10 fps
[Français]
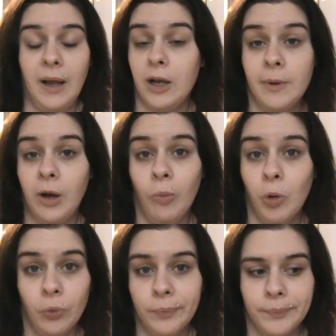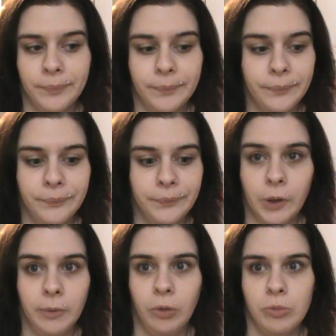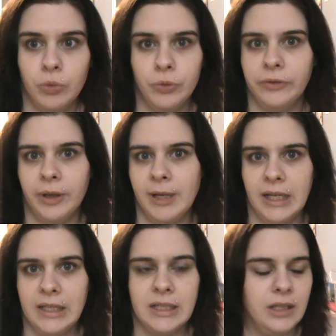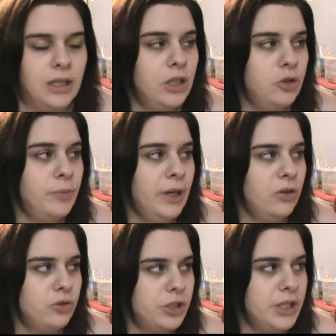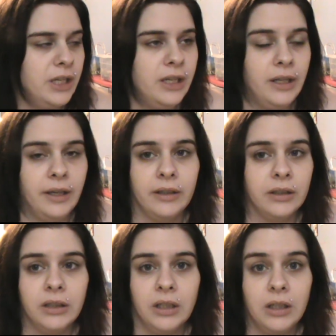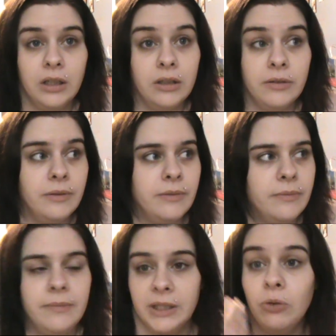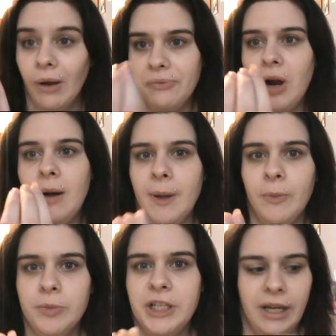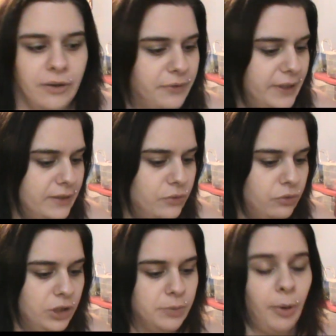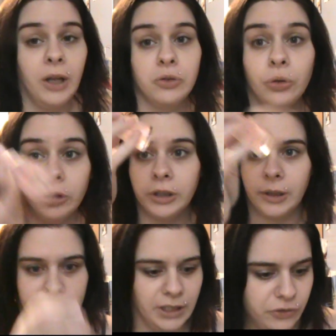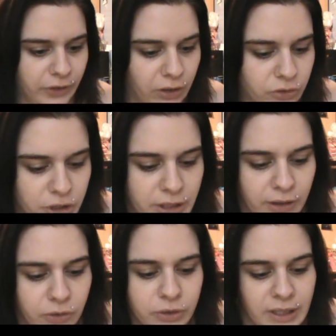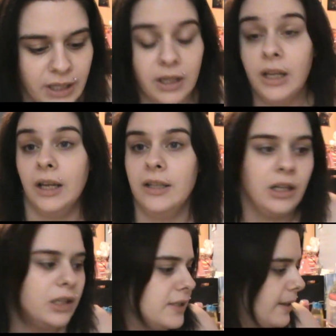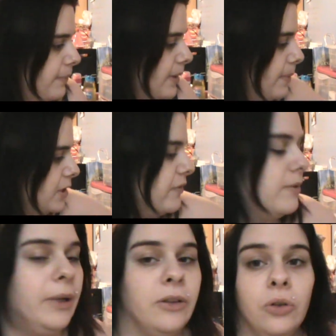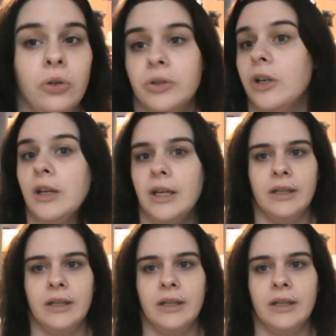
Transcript: Comme un robot. Comme un robot. Une vraie malade. Je m'arrangeais euh, mais trois fois le même objet en fait. Si vous voulez, je prends un truc, comme ça je vais le ranger d'un côté, et non, non, ça me plaît pas, je vais le mettre de l'autre.